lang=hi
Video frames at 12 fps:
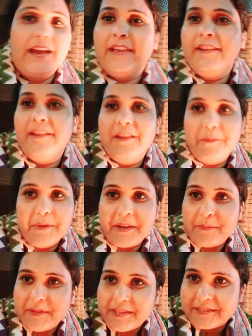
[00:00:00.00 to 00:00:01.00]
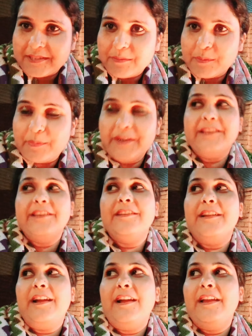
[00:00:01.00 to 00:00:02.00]
आर्यन हमारा मदरसे में पढ़ ही
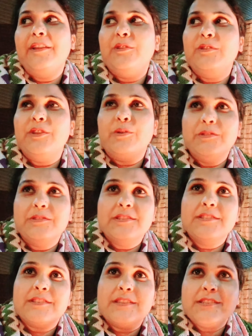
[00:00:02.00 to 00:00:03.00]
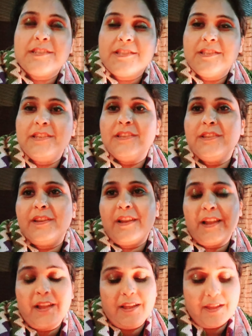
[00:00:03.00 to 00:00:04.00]
रहा है तो देखो जिसकी जितनी
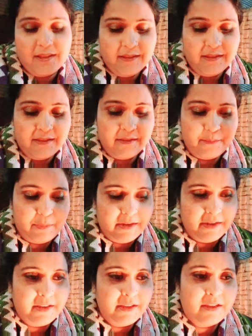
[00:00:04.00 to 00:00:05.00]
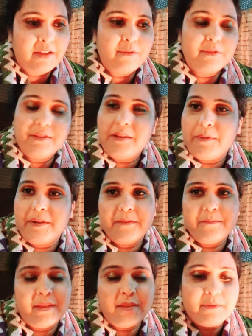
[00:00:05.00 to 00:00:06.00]
रहा पढ़ने का उतना
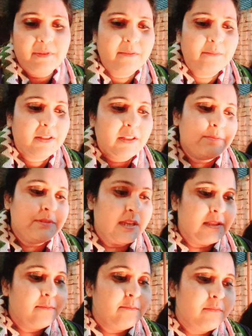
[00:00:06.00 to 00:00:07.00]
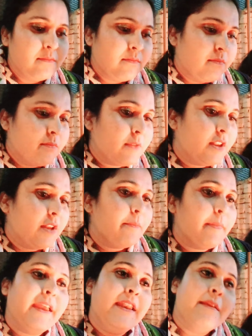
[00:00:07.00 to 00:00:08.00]
पढ़े मैं भी मतलब ज़्यादा मतलब
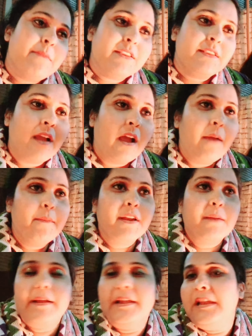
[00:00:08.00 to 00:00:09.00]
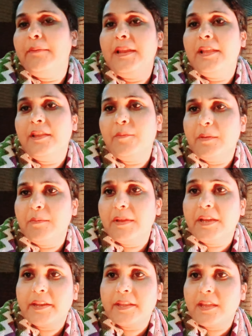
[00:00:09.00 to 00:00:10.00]
पहले मन था मेरा पढ़ने में लेकिन फिर
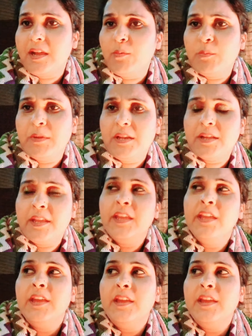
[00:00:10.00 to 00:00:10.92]
मैं घर के कामों में लग गई